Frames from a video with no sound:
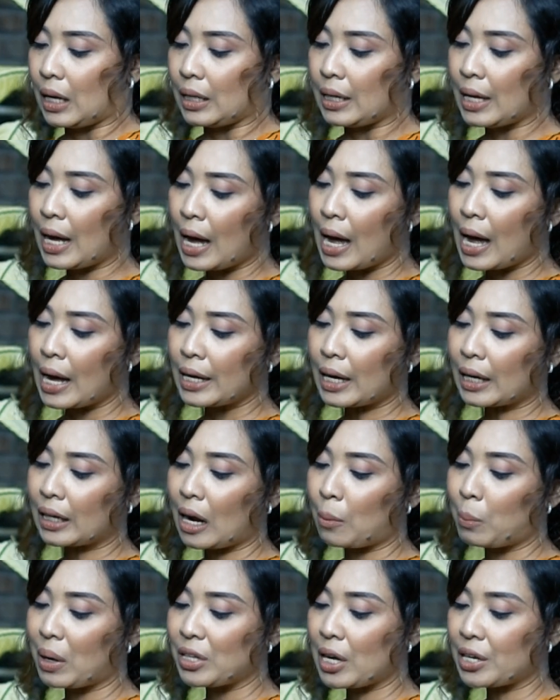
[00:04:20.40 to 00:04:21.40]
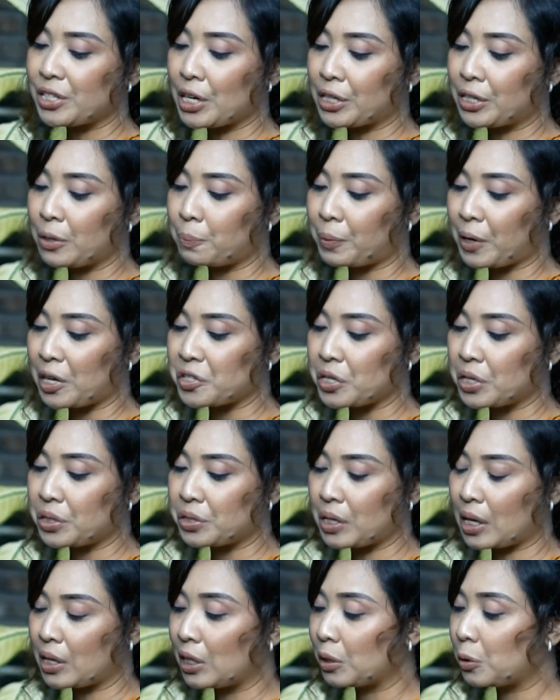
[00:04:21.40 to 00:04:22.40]
Ya, yang namanya jadi
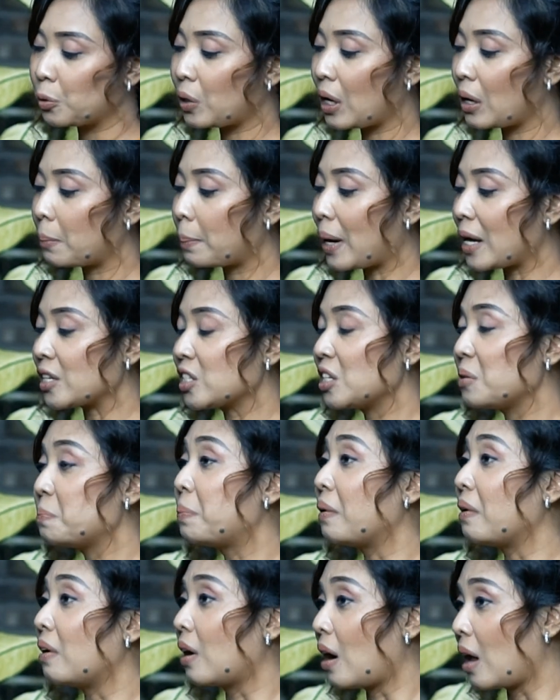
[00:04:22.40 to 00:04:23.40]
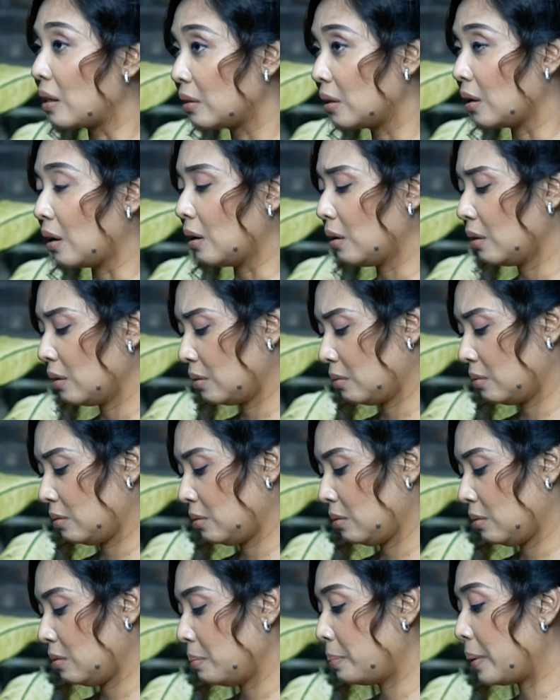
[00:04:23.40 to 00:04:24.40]
presiden itu kan pasti berat ya.
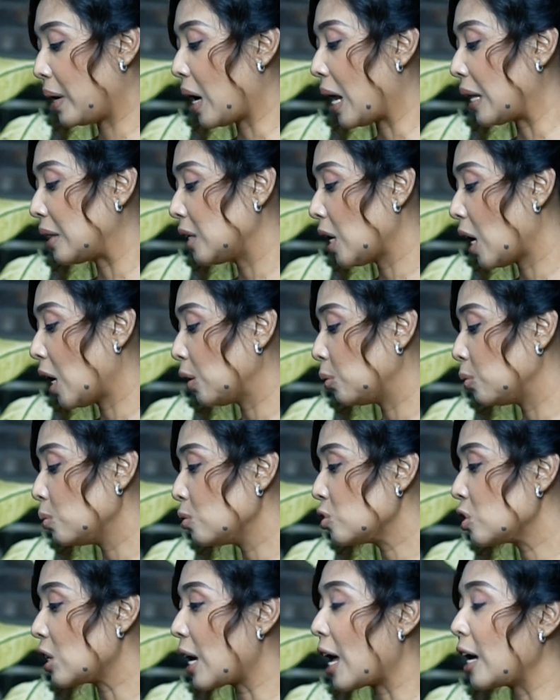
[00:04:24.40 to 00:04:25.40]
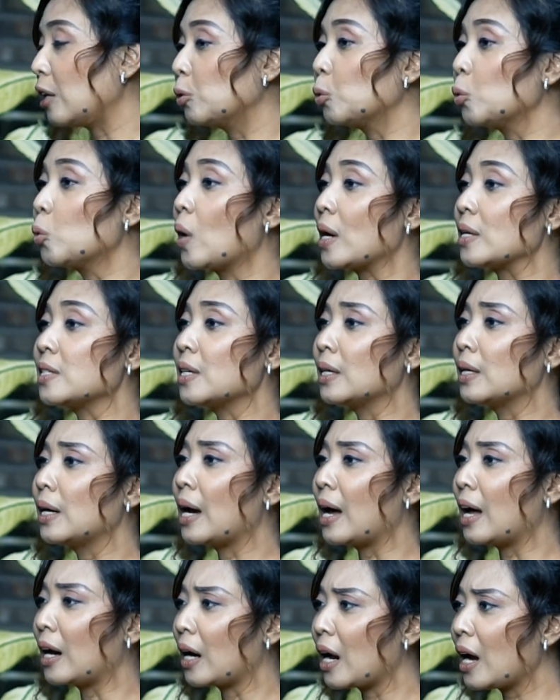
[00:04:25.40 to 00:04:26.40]
Beratnya itu selain tugas
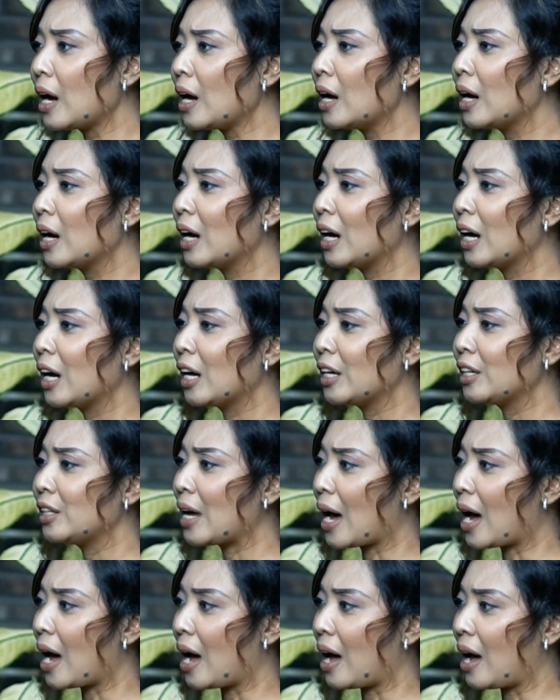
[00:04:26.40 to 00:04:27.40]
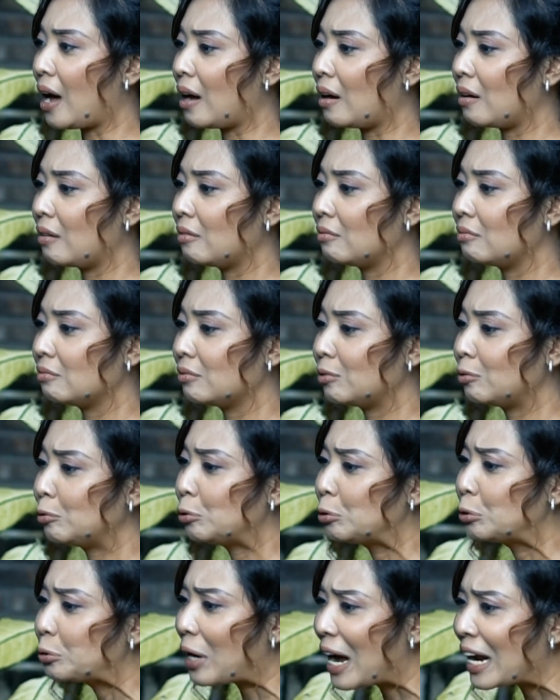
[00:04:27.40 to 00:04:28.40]
negara, ya
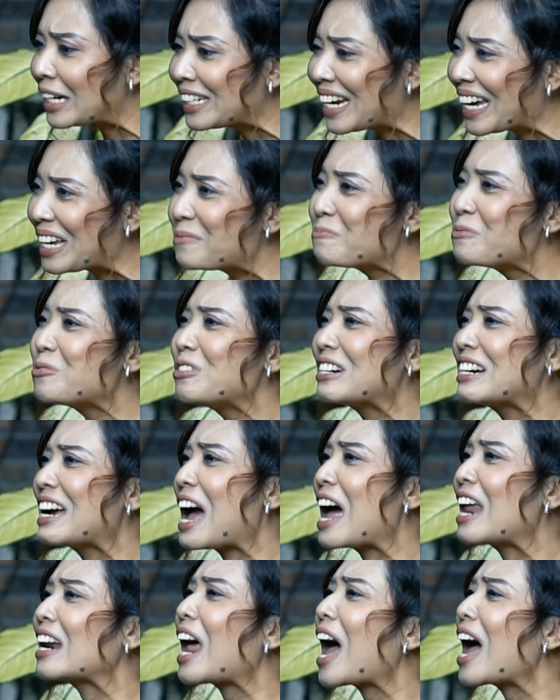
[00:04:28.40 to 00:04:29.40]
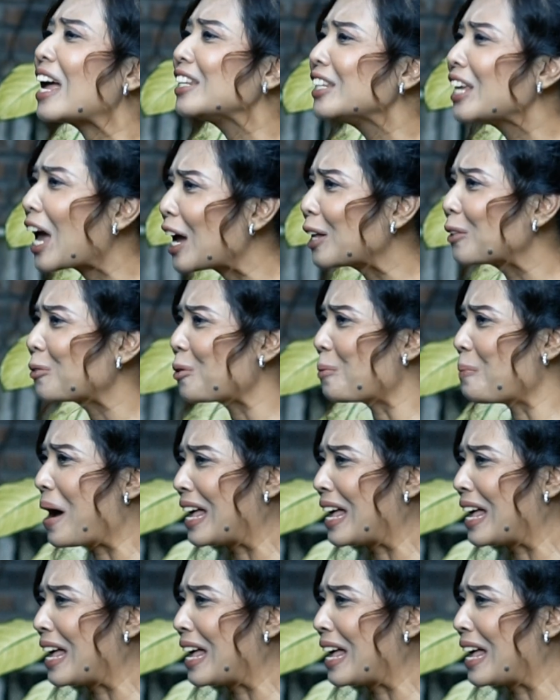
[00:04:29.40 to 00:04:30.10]
kudu ada ibu negaranya itu loh